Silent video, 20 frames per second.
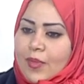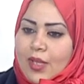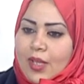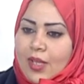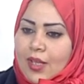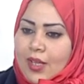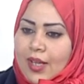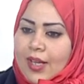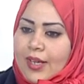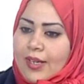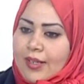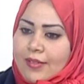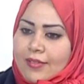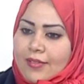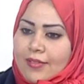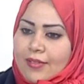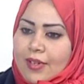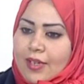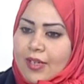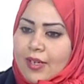يعني
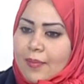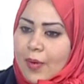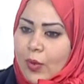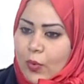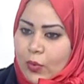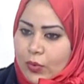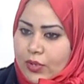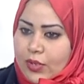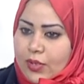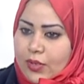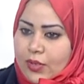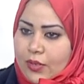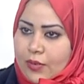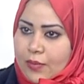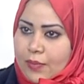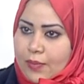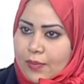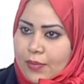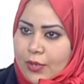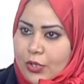انا باخد
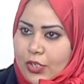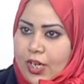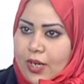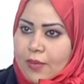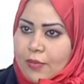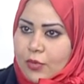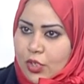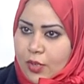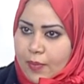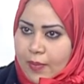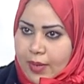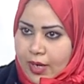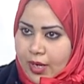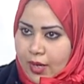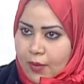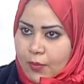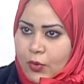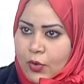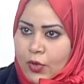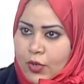بشتغل بشمع
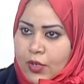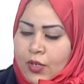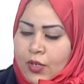الاموك